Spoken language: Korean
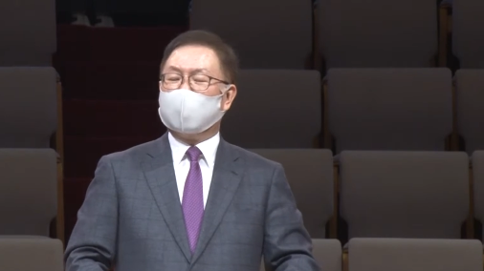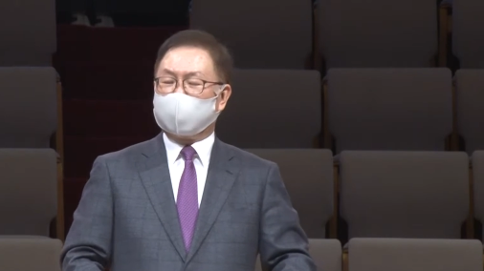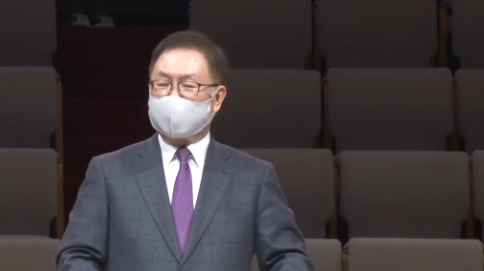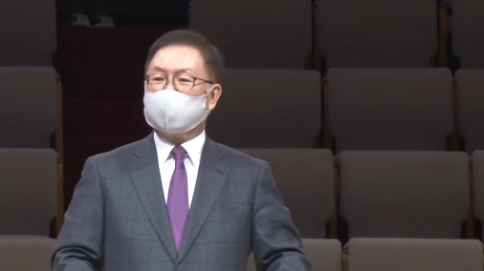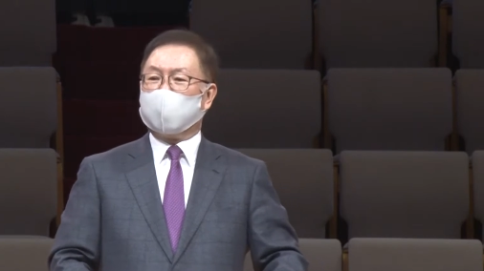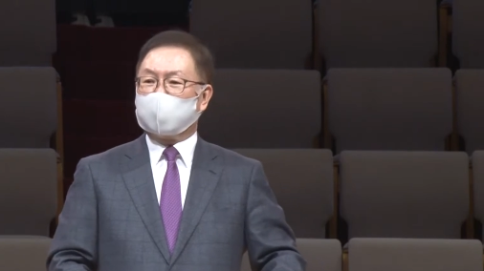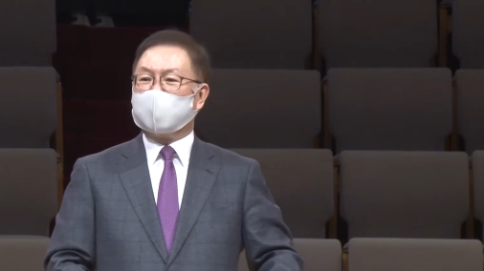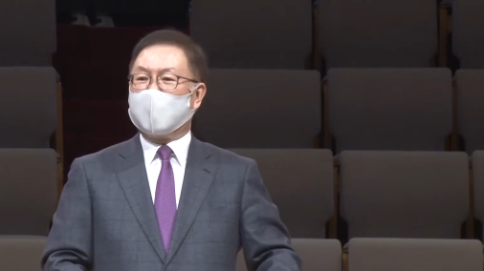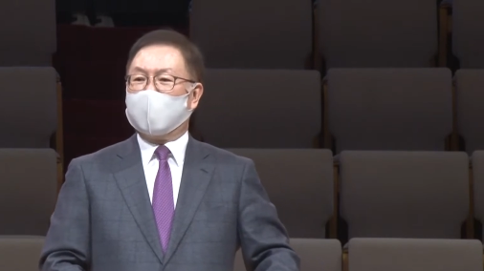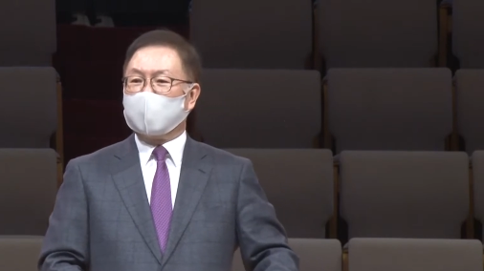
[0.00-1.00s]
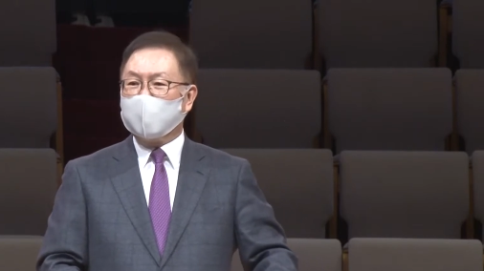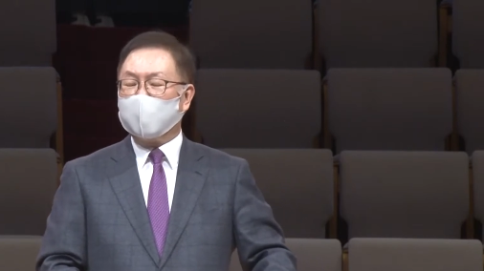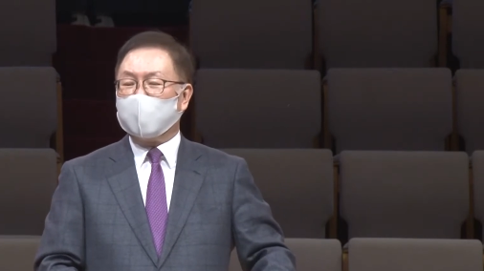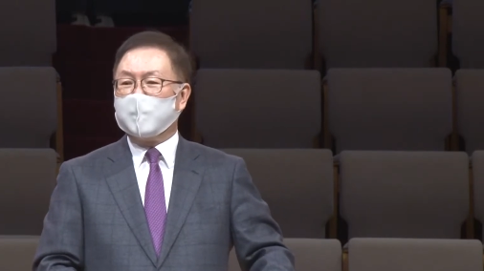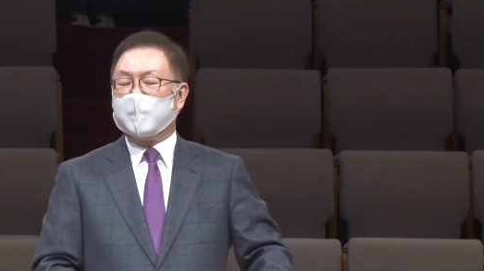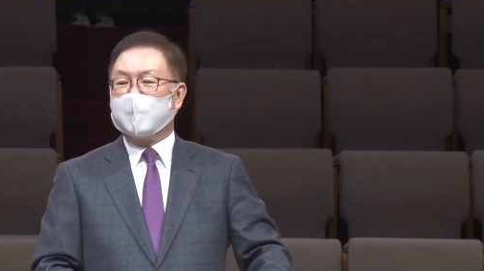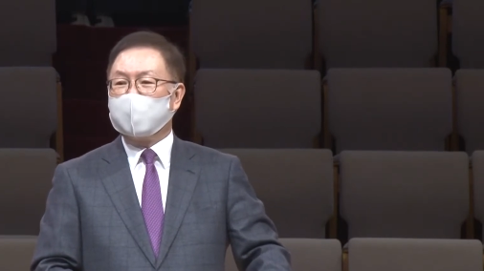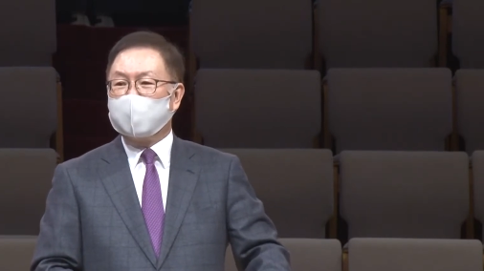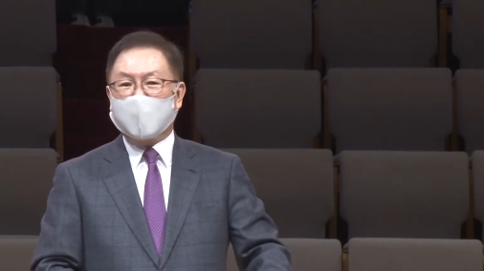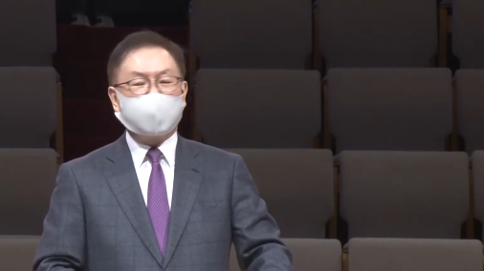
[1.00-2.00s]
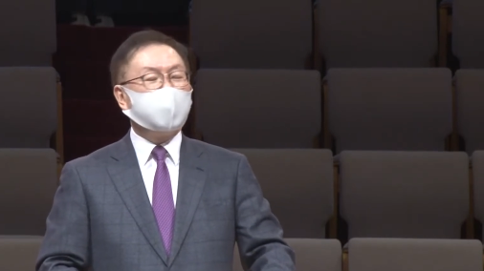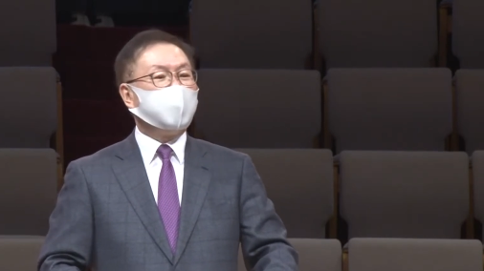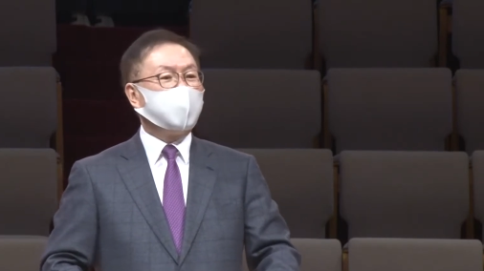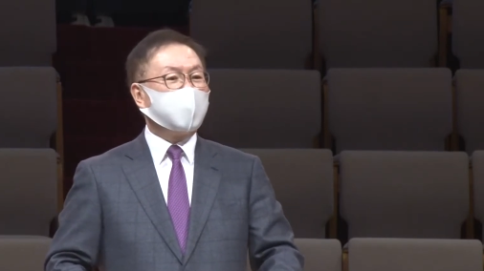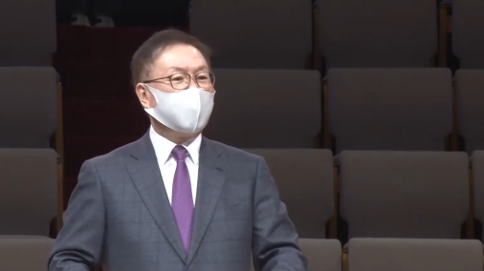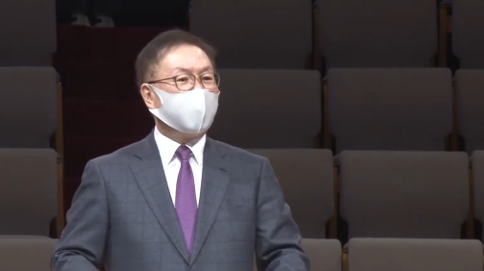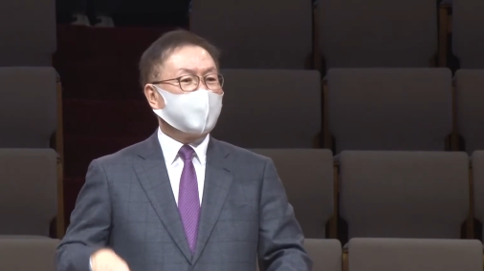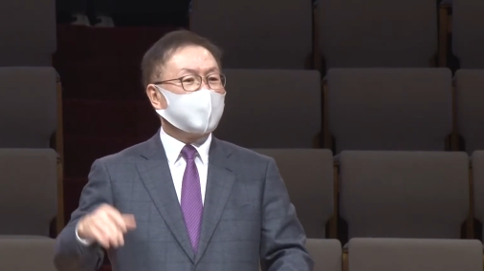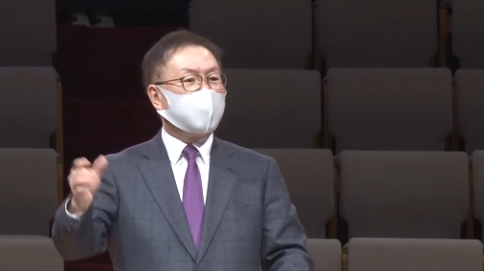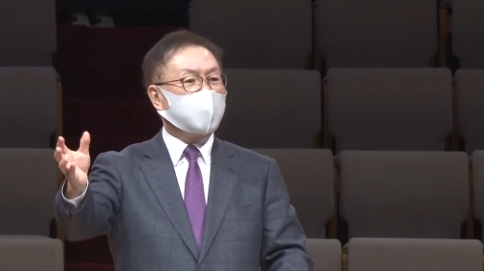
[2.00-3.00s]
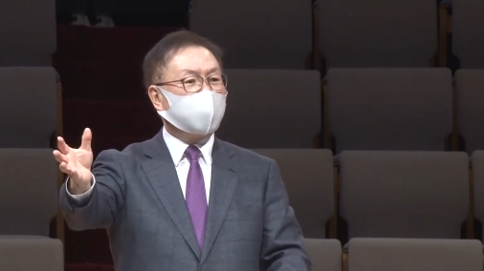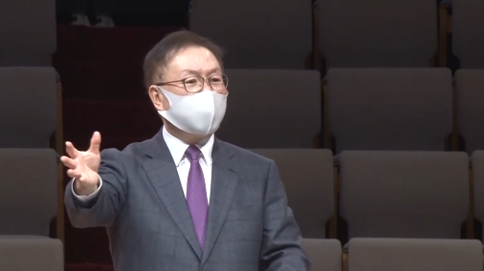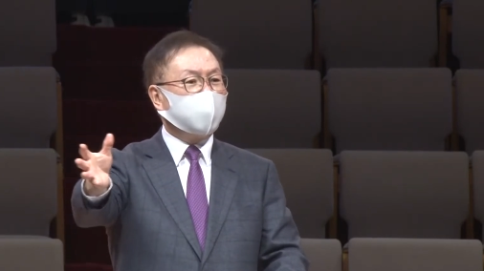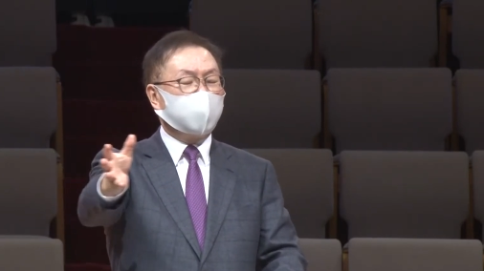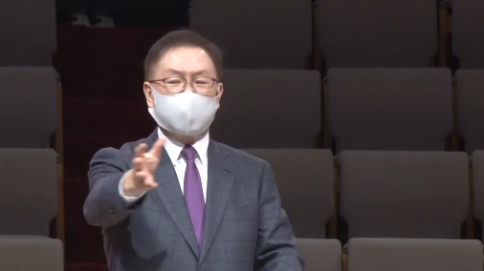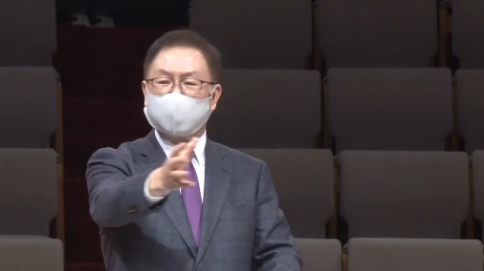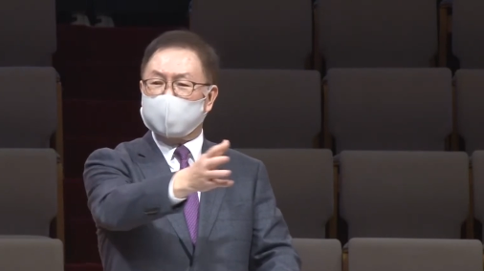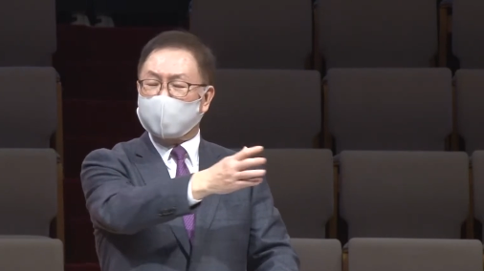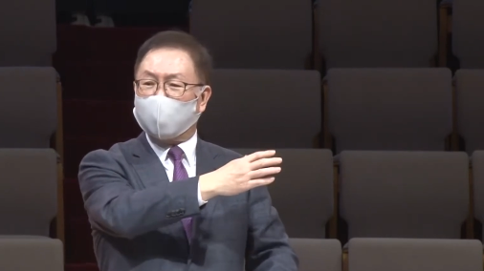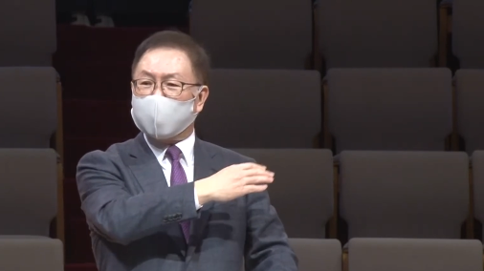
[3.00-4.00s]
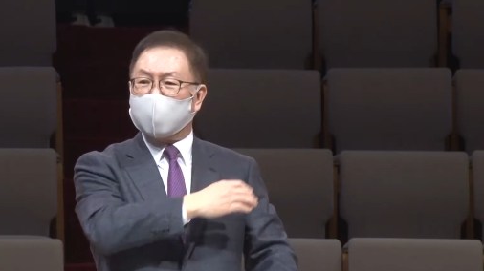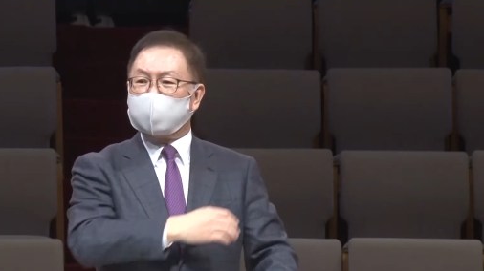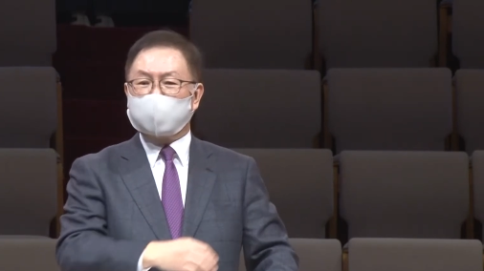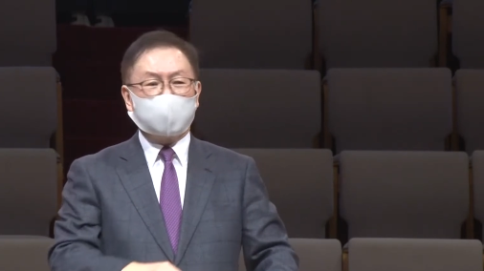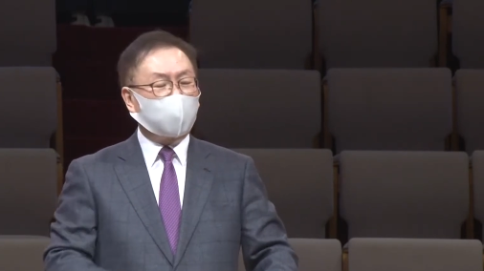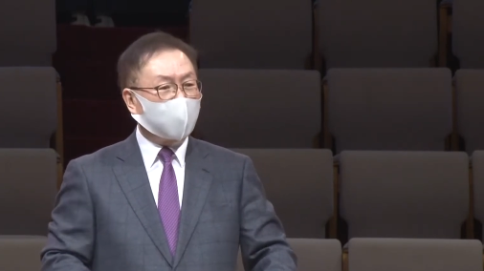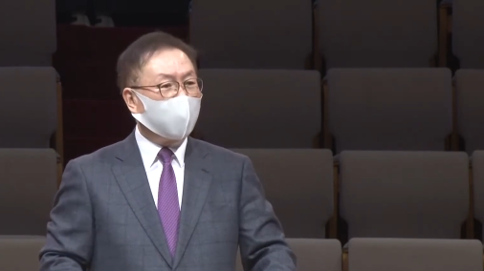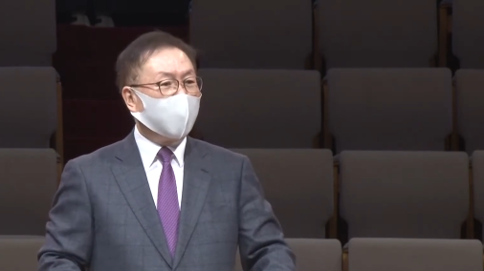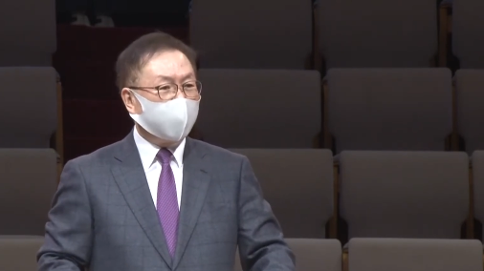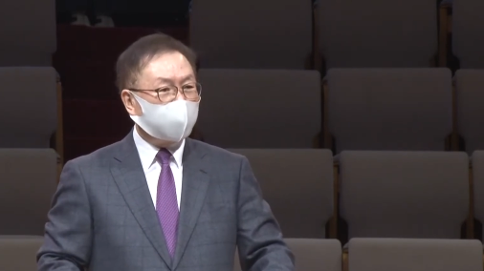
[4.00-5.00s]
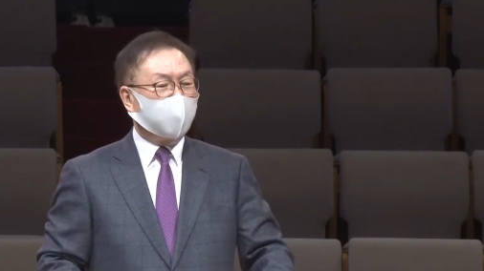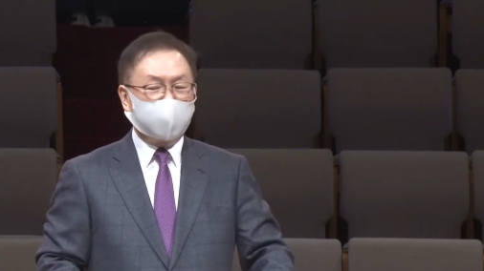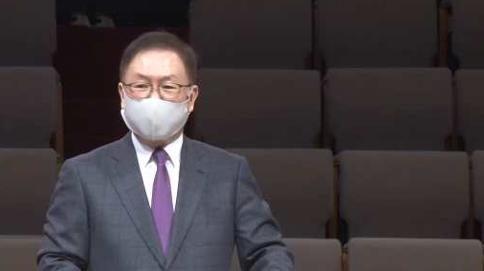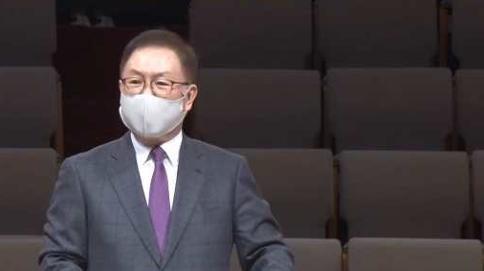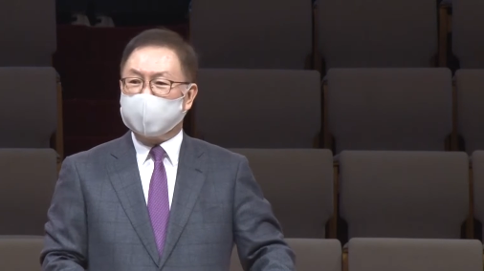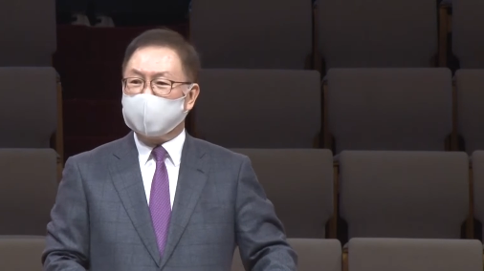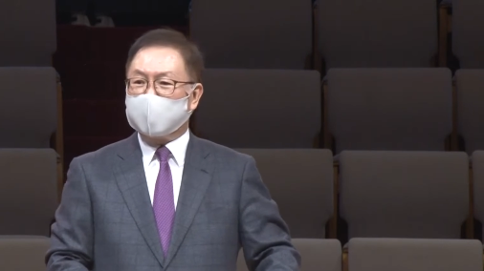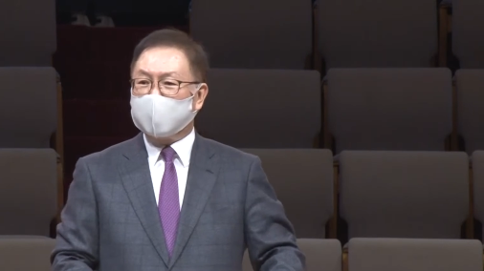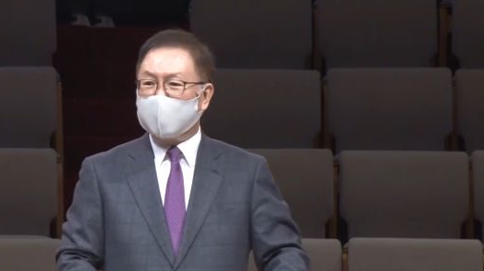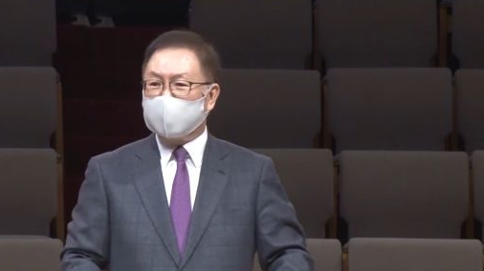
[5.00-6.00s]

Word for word: 그렇게 됐구나 하고 요나는 이제 자기 고향으로 돌아와야 되는 거 아닙니까?